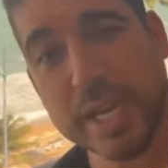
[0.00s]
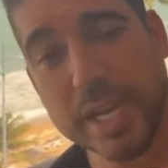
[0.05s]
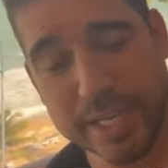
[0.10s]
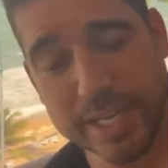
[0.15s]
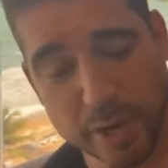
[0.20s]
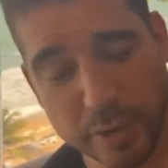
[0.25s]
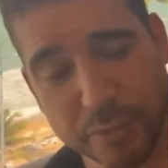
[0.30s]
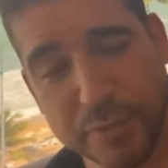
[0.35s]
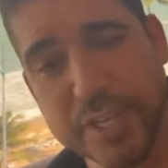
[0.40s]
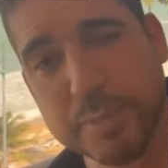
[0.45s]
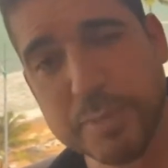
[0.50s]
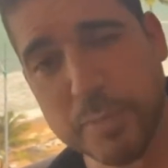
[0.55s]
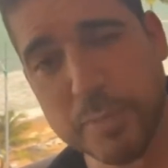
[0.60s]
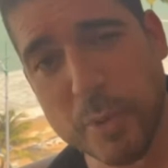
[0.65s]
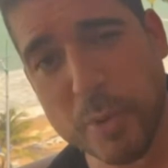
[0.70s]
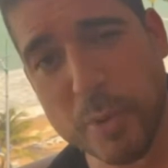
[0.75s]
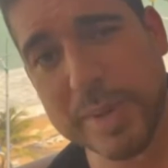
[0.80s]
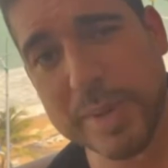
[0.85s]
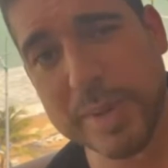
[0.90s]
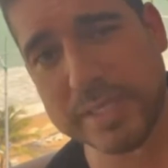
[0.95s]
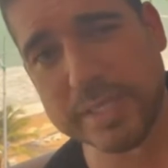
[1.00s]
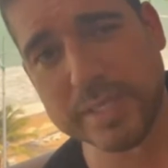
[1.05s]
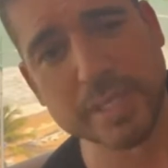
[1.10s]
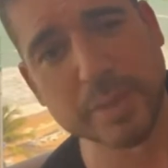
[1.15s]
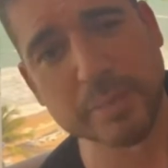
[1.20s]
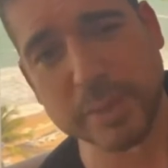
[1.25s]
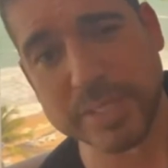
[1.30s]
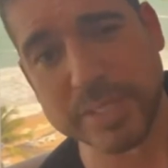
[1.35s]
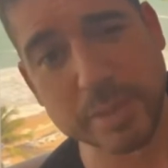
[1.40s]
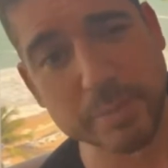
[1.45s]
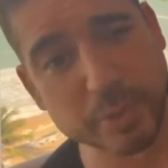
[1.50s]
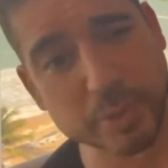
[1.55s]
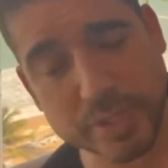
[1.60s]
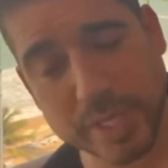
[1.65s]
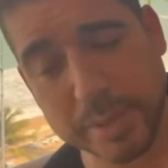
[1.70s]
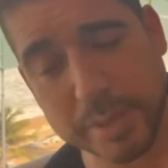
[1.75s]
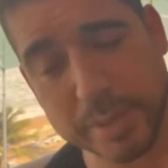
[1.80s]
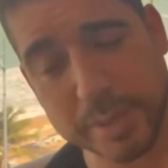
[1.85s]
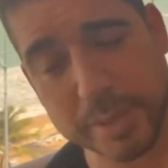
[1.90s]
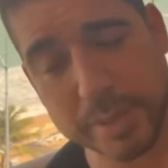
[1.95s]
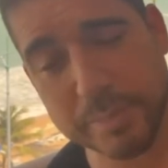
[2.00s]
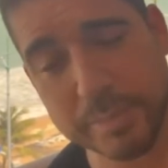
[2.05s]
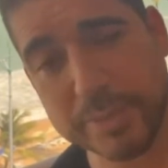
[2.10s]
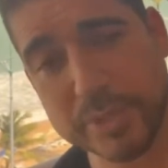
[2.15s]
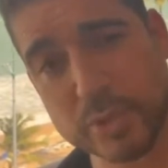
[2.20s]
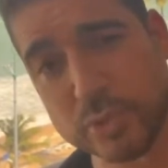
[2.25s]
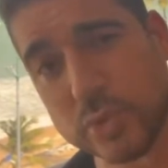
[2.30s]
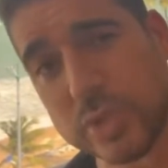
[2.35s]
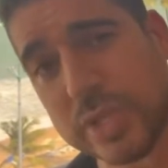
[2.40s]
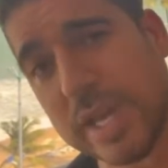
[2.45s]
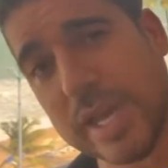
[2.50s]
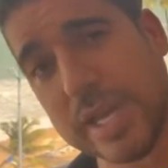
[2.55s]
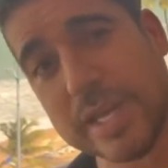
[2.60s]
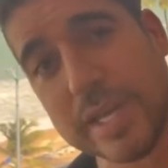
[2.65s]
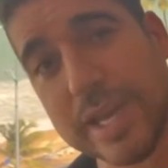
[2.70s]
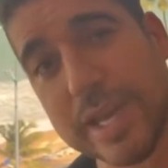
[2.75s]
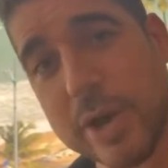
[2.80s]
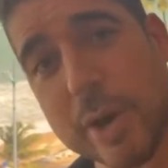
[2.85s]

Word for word: E eu fiz por merecer, por exemplo, eu sempre estudei.